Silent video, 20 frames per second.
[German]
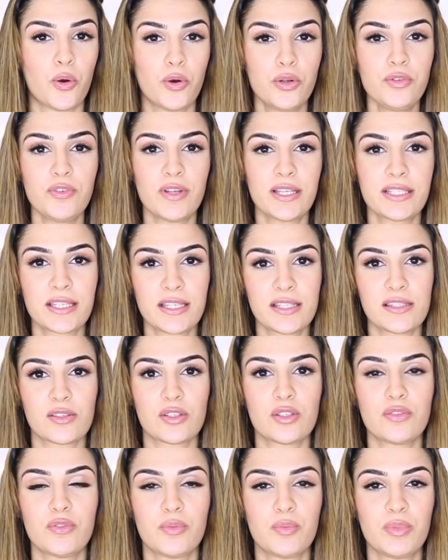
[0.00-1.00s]
und vielleicht geht es
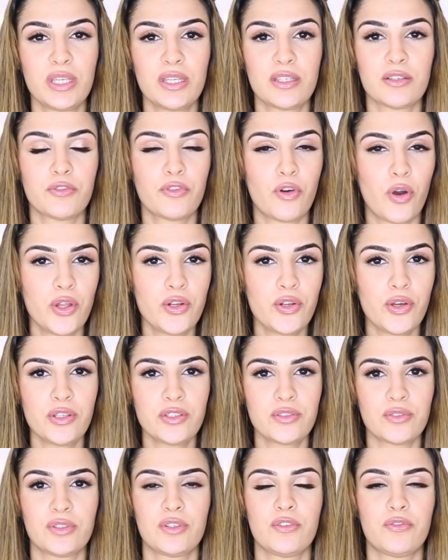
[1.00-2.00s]
euch wie mir, ihr freut
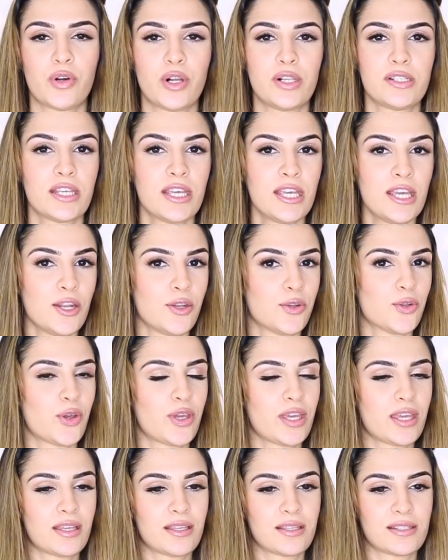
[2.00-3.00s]
euch und ihr wollt
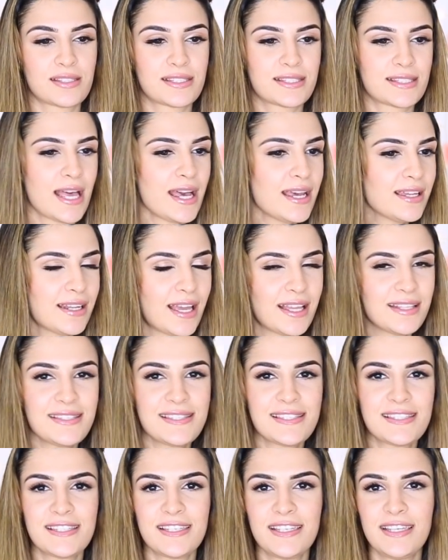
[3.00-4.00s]
neue Sachen
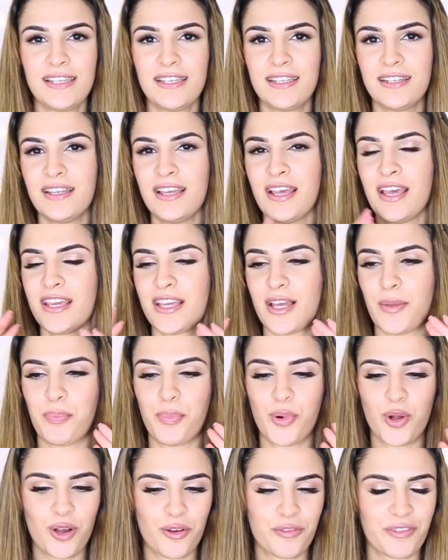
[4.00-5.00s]
anziehen, ihr habt
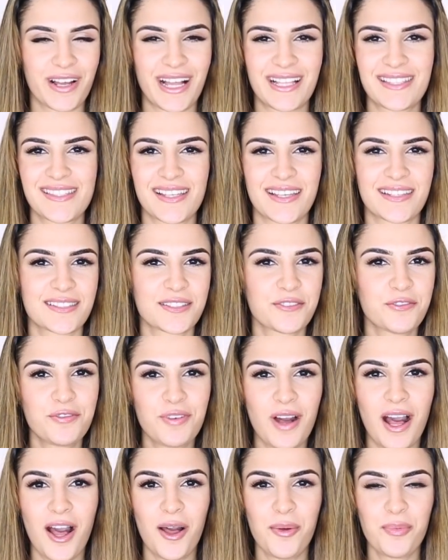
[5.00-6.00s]
Bock auf ganz andere
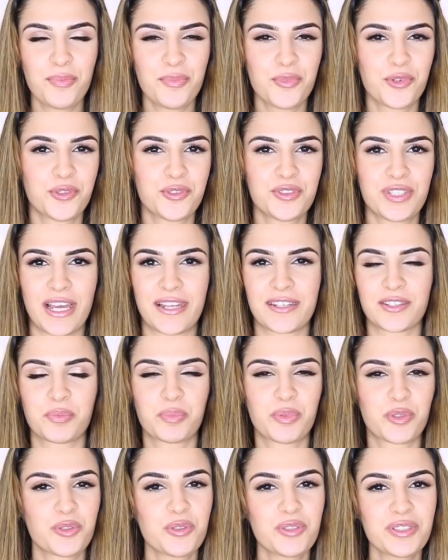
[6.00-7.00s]
Farben und andere
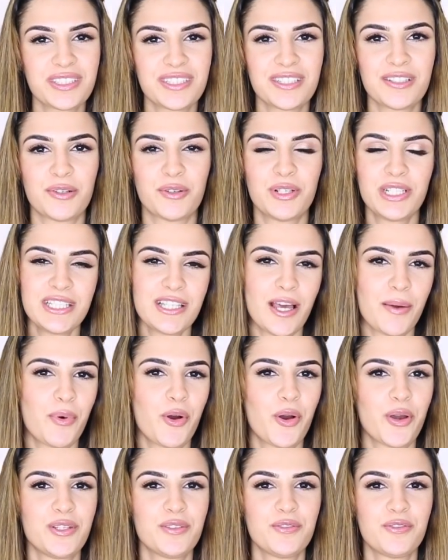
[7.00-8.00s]
Produkte und ich habe
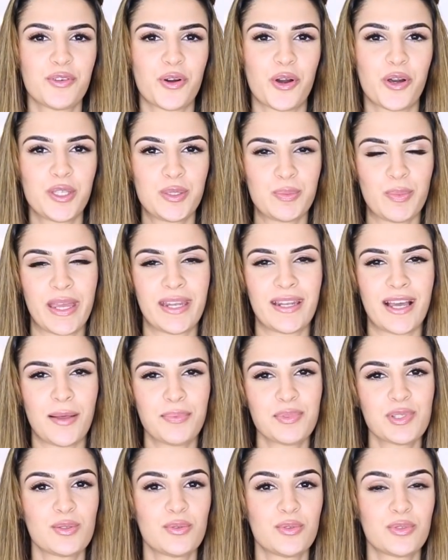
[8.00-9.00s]
heute für euch meine
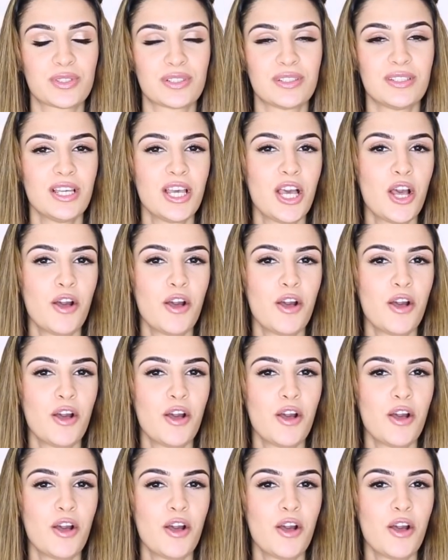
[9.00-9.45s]
absoluten